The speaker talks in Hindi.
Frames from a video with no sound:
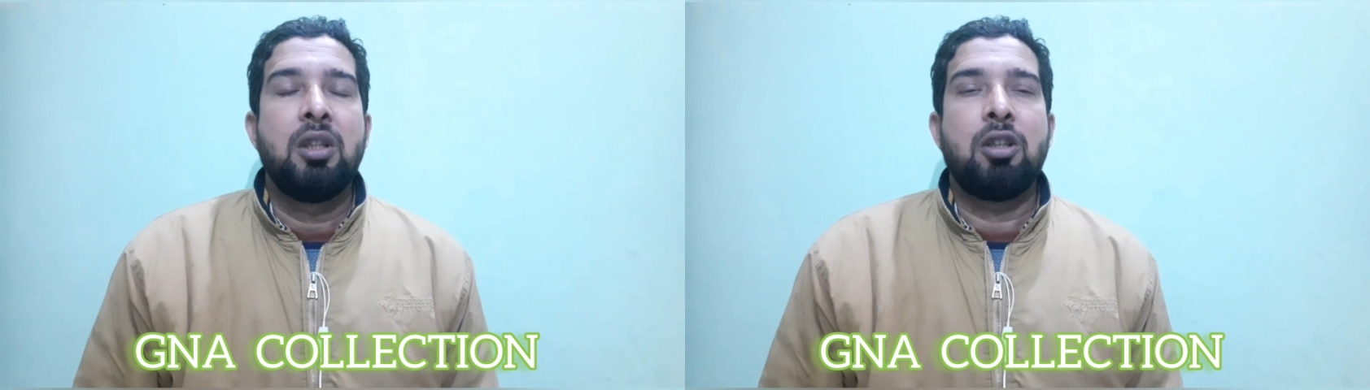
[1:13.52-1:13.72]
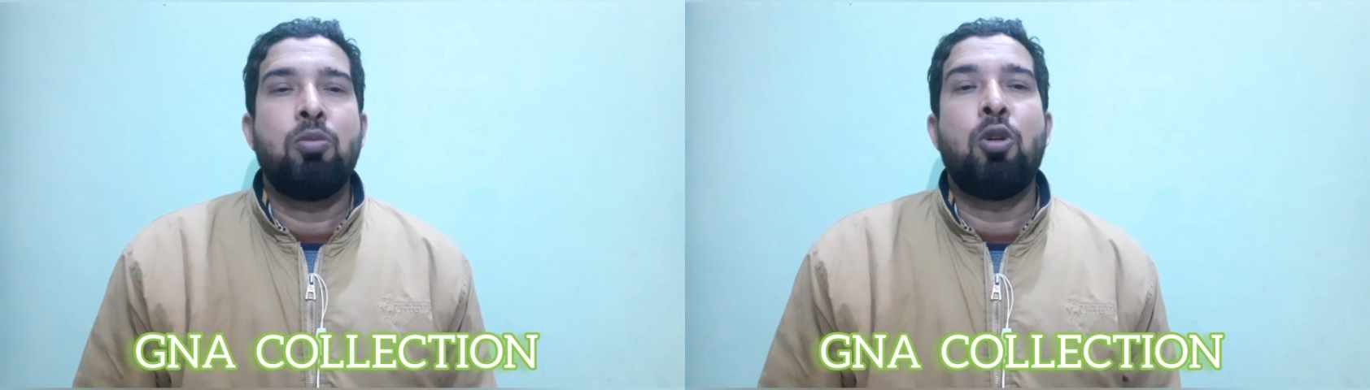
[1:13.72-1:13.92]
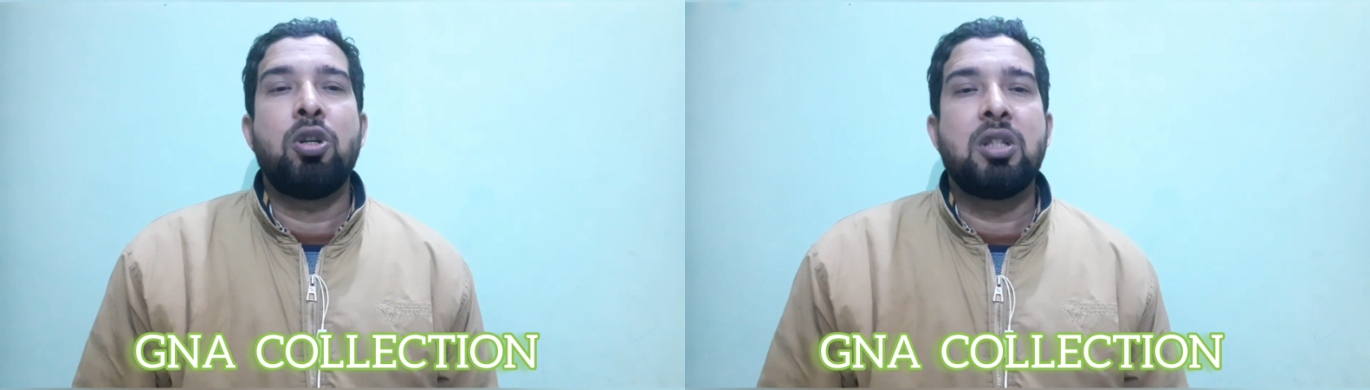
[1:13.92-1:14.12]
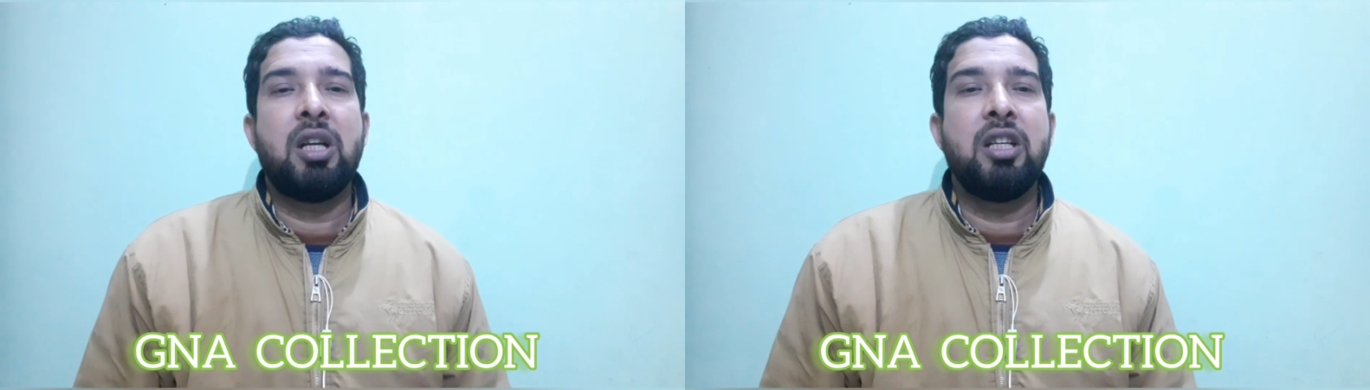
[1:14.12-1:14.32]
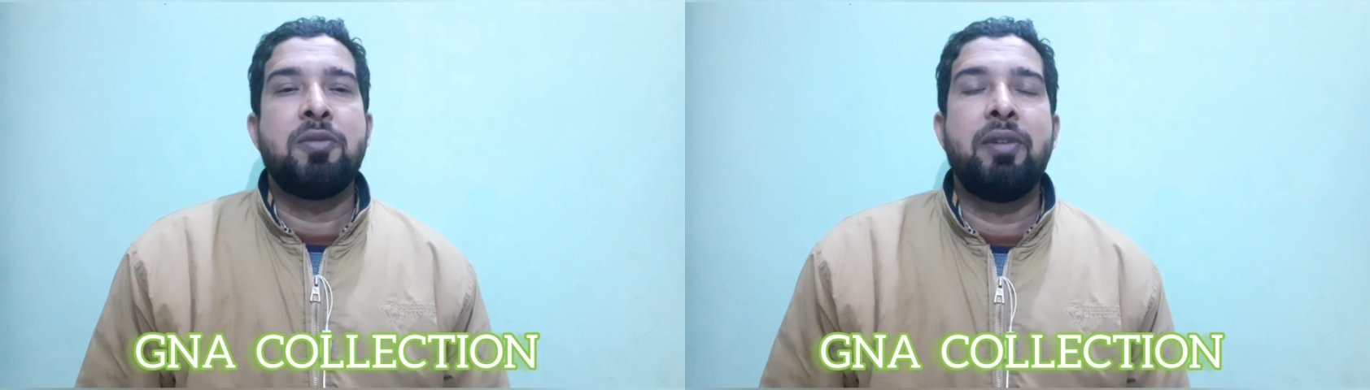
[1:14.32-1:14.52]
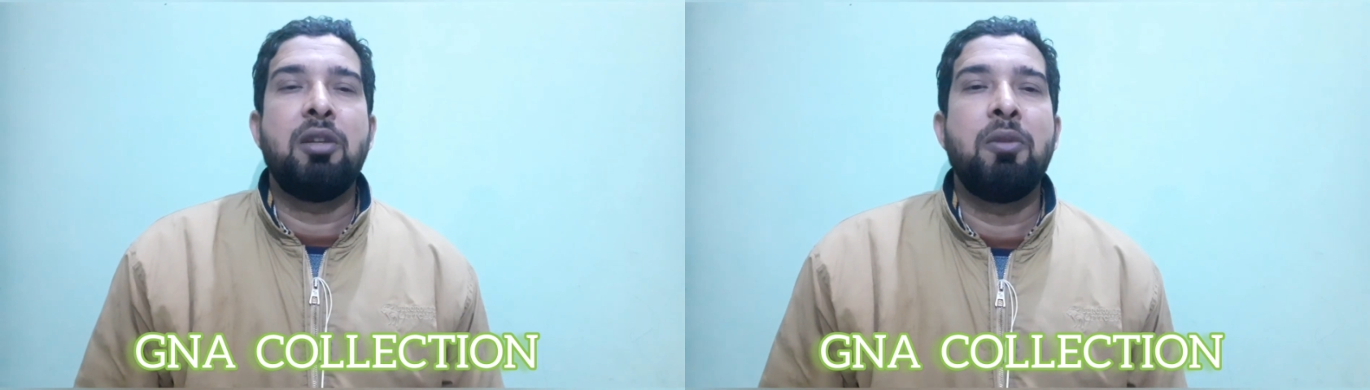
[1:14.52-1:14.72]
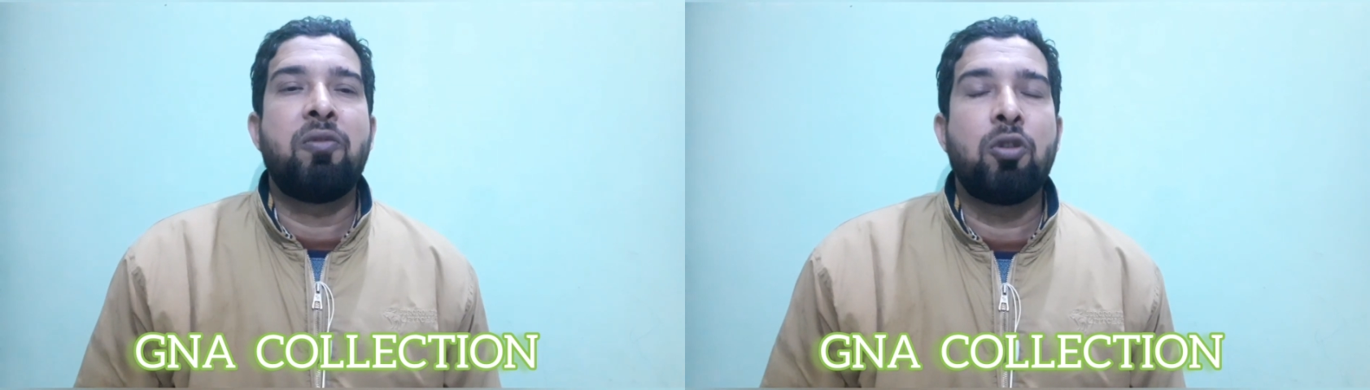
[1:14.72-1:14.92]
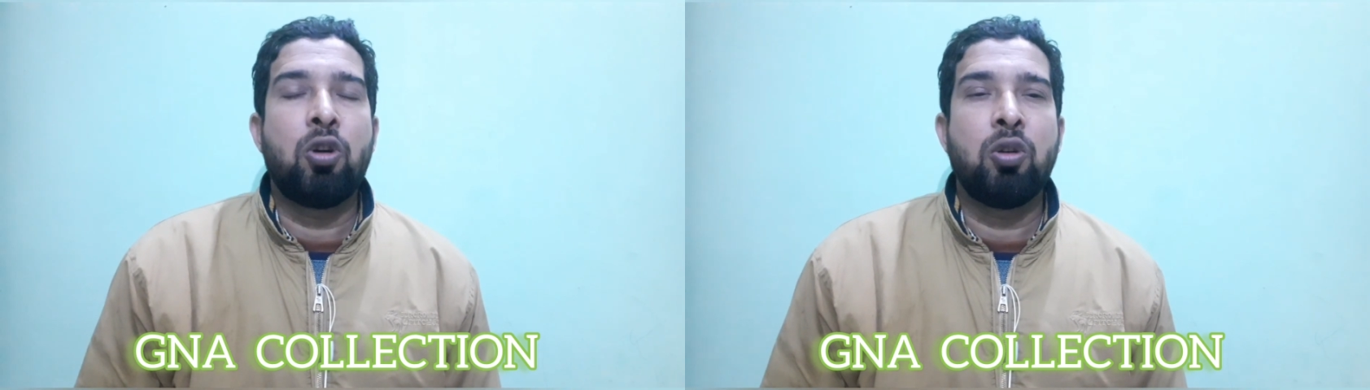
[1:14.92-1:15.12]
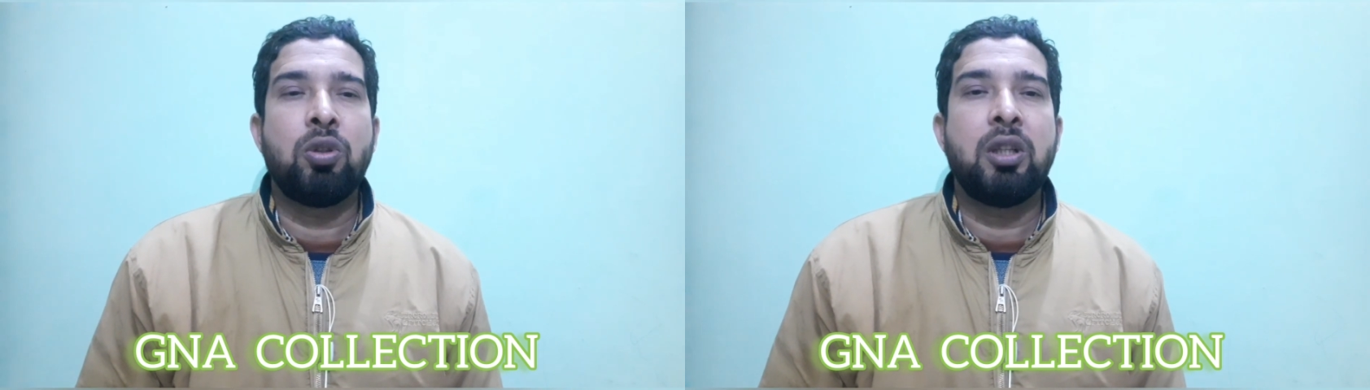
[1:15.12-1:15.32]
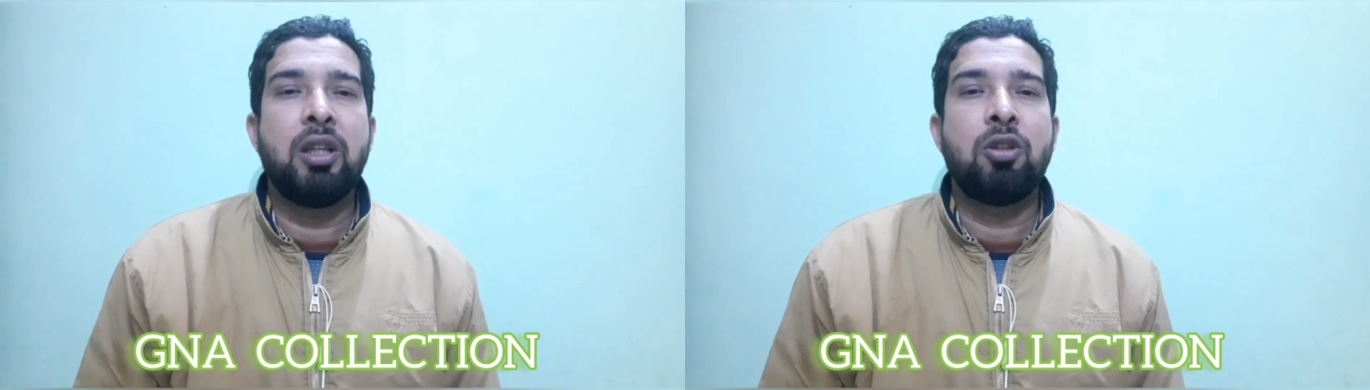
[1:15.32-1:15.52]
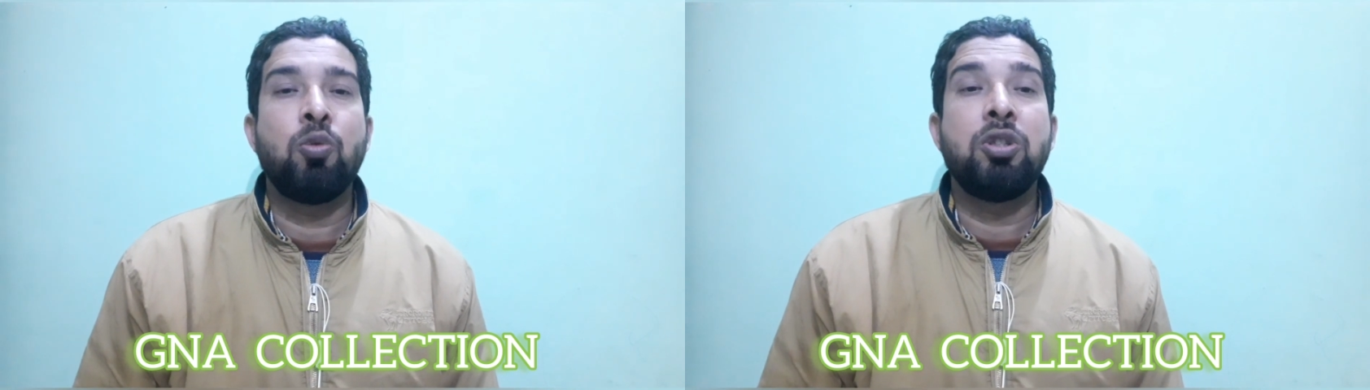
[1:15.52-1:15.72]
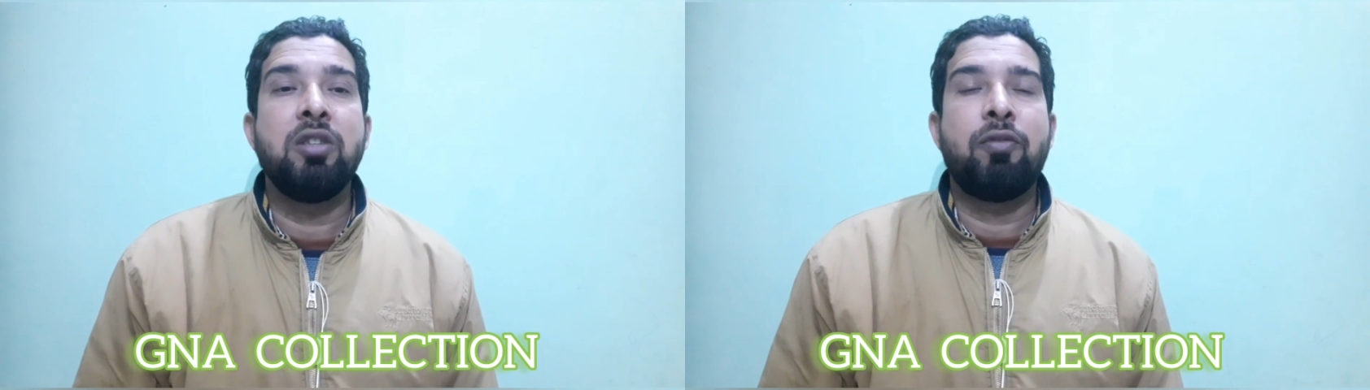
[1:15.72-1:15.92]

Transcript: क्योंकि बहुत सारे इस फील्ड में फ्रॉड होते हैं तो उसी